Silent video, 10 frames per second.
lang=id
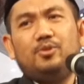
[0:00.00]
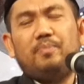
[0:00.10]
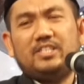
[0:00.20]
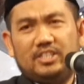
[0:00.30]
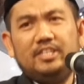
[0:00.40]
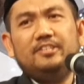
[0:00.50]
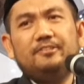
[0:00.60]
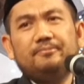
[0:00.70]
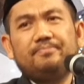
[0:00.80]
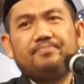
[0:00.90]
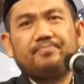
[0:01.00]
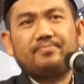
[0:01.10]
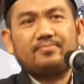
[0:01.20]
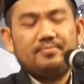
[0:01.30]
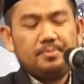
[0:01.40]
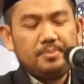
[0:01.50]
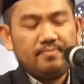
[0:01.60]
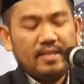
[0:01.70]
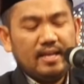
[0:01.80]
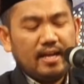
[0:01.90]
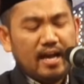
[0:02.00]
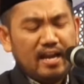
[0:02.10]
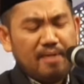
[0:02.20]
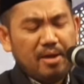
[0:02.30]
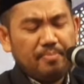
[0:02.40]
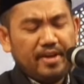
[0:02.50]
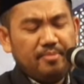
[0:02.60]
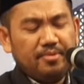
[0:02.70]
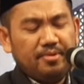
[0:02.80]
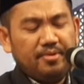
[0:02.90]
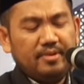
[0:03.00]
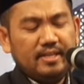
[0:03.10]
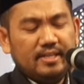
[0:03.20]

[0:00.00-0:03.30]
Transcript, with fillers: Itu pasti itu. Karena Bapak Ibu,